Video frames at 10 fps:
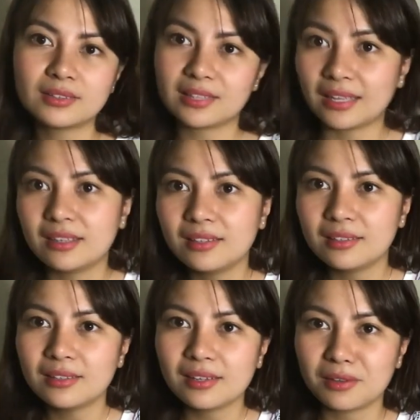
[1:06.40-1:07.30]
10
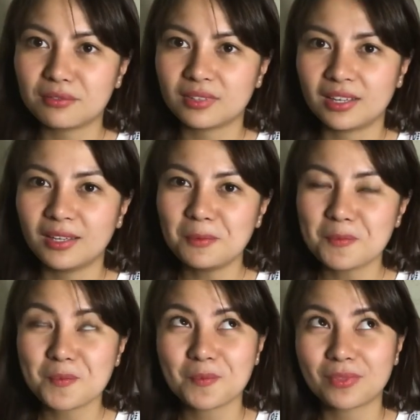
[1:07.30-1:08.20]
in the evening.
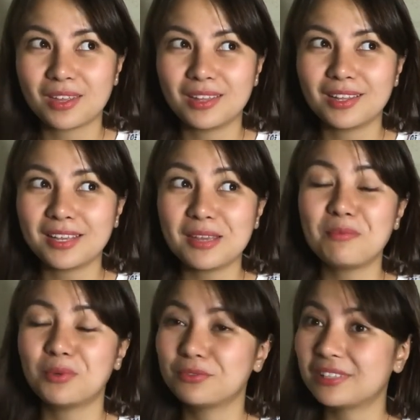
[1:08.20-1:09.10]

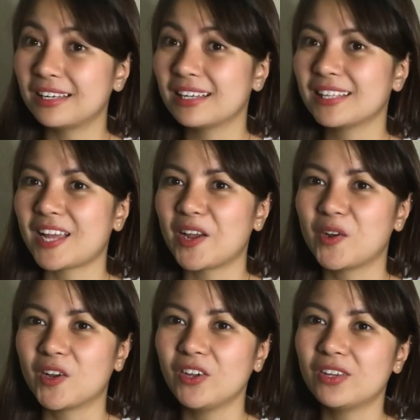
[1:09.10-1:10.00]
Nag-improve talaga
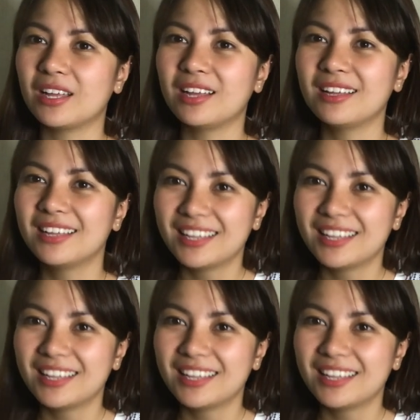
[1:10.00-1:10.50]
tayo ngayon ah.